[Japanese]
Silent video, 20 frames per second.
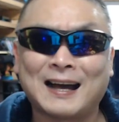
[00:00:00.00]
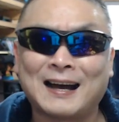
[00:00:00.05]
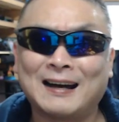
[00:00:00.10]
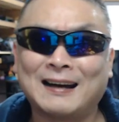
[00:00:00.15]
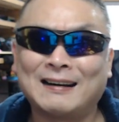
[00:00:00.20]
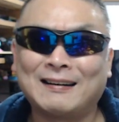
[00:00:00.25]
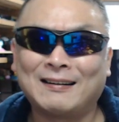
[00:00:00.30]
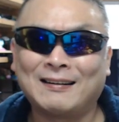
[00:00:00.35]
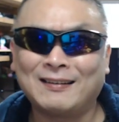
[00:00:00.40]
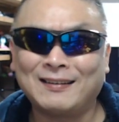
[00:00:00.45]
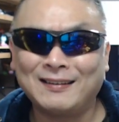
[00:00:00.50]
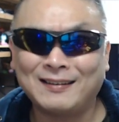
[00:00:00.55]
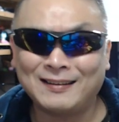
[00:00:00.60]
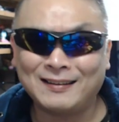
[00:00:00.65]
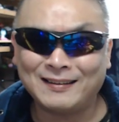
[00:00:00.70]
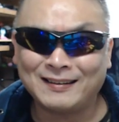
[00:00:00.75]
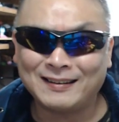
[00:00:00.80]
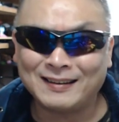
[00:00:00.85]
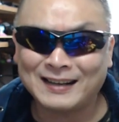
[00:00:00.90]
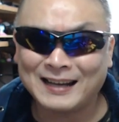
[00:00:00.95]
た。
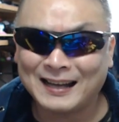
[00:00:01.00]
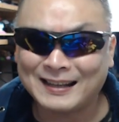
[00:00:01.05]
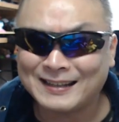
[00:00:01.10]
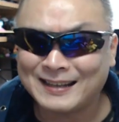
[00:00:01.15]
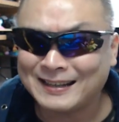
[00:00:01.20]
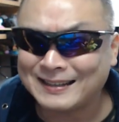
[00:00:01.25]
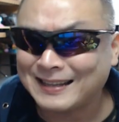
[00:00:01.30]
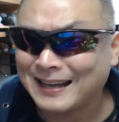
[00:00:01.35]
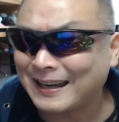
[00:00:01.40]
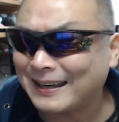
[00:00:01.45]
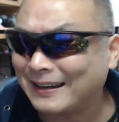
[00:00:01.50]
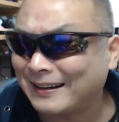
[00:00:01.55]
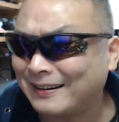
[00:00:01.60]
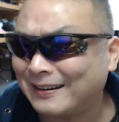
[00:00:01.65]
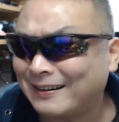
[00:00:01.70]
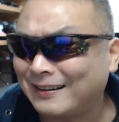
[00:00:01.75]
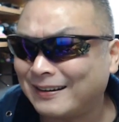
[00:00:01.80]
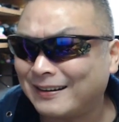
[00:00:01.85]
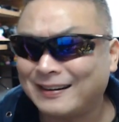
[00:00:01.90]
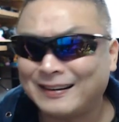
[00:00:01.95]
ほら、出た
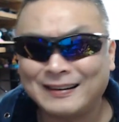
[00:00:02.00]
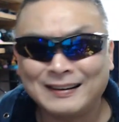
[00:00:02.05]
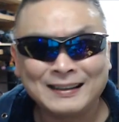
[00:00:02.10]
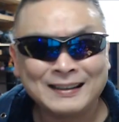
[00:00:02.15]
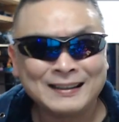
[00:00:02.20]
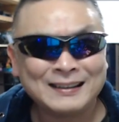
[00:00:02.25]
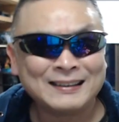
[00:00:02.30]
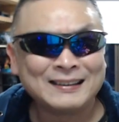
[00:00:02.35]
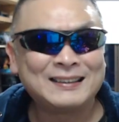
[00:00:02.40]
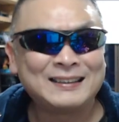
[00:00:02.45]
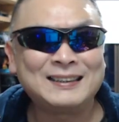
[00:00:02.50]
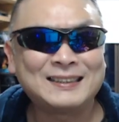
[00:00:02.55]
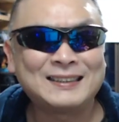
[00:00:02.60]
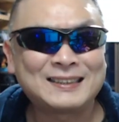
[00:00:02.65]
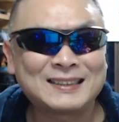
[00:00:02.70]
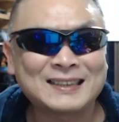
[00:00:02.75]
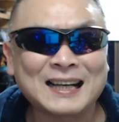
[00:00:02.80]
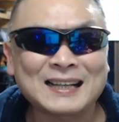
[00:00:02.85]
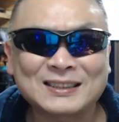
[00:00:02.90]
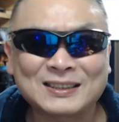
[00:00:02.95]
よ。必
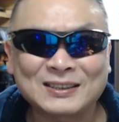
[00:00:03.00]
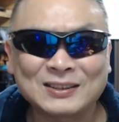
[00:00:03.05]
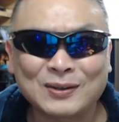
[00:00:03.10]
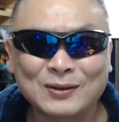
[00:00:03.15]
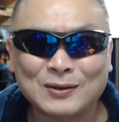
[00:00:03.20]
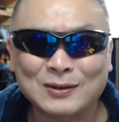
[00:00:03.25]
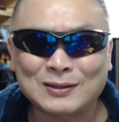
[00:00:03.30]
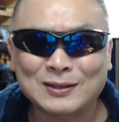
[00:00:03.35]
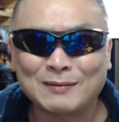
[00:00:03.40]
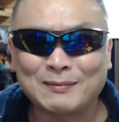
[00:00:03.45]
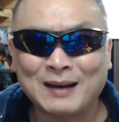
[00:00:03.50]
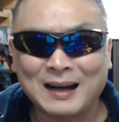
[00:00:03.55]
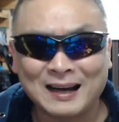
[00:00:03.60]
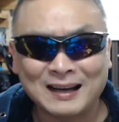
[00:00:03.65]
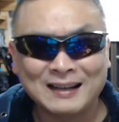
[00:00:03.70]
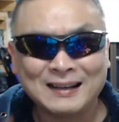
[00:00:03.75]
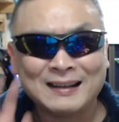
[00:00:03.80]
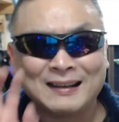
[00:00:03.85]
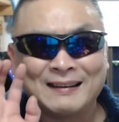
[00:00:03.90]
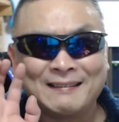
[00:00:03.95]
殺の言
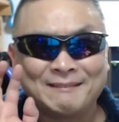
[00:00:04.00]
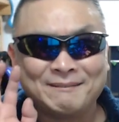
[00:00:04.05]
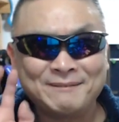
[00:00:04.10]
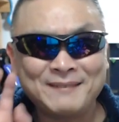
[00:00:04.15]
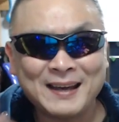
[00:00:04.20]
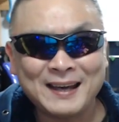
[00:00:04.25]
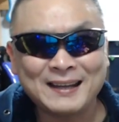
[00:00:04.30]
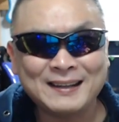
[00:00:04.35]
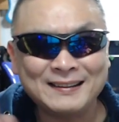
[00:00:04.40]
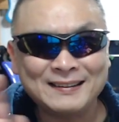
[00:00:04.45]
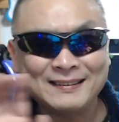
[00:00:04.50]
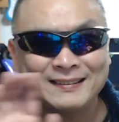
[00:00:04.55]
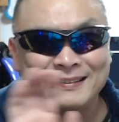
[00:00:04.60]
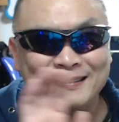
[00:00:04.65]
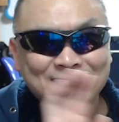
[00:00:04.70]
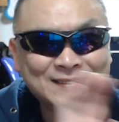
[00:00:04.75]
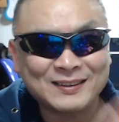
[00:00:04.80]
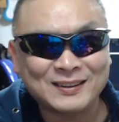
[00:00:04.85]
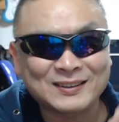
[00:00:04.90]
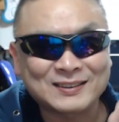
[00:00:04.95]
葉。め
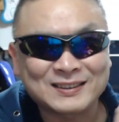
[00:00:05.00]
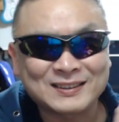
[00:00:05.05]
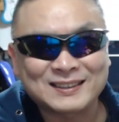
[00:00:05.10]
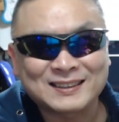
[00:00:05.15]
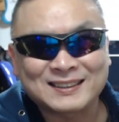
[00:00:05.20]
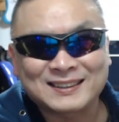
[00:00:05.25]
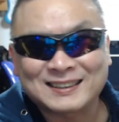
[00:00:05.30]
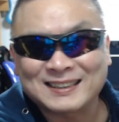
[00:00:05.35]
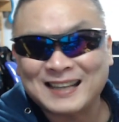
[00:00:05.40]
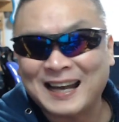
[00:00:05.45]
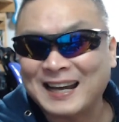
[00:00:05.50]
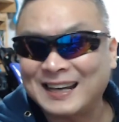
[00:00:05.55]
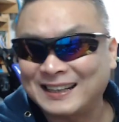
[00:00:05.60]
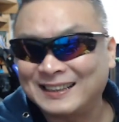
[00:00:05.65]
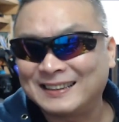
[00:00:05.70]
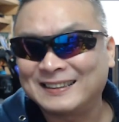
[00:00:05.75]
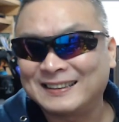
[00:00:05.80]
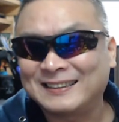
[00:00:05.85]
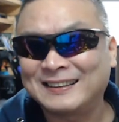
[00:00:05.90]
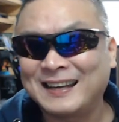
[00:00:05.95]
んどくさ
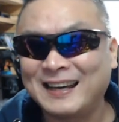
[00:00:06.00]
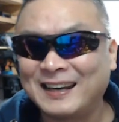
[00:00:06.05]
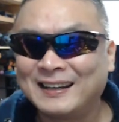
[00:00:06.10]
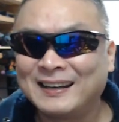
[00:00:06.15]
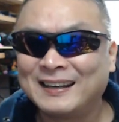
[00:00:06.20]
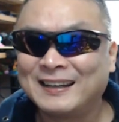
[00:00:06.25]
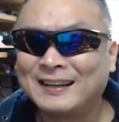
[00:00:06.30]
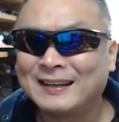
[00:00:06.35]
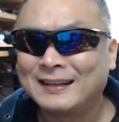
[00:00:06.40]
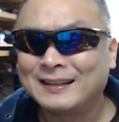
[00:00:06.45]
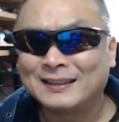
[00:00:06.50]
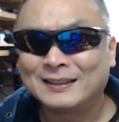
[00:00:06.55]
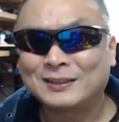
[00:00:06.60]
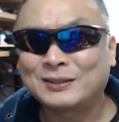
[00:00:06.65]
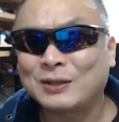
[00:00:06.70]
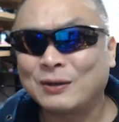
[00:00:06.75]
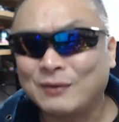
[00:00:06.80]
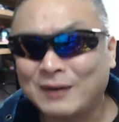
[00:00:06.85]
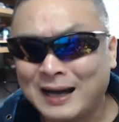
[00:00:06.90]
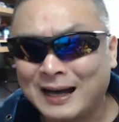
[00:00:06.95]
い。ね。
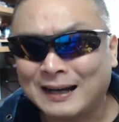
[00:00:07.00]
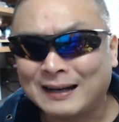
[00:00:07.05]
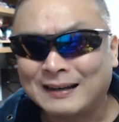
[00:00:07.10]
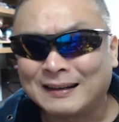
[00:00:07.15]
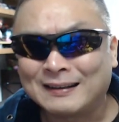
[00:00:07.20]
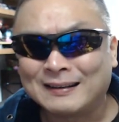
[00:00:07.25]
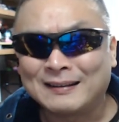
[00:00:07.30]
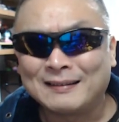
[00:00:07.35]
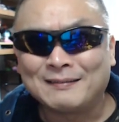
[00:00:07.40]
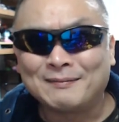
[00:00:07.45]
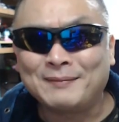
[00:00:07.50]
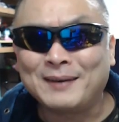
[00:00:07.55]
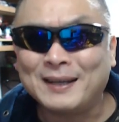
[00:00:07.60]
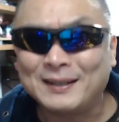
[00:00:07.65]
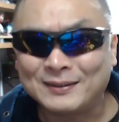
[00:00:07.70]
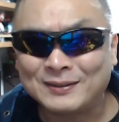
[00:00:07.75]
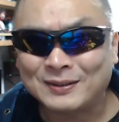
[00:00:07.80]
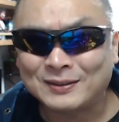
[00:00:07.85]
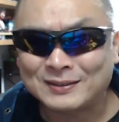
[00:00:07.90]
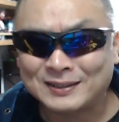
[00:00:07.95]
人は
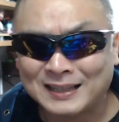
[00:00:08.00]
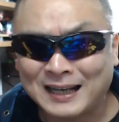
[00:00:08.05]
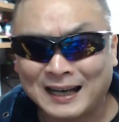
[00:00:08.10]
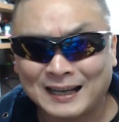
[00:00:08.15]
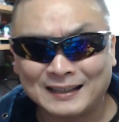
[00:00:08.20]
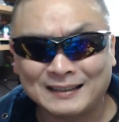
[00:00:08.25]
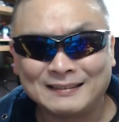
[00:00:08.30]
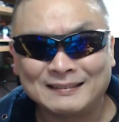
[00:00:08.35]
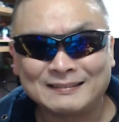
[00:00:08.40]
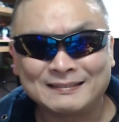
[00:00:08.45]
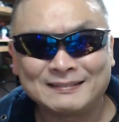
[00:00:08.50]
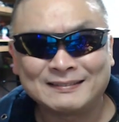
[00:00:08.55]
めんどくさい。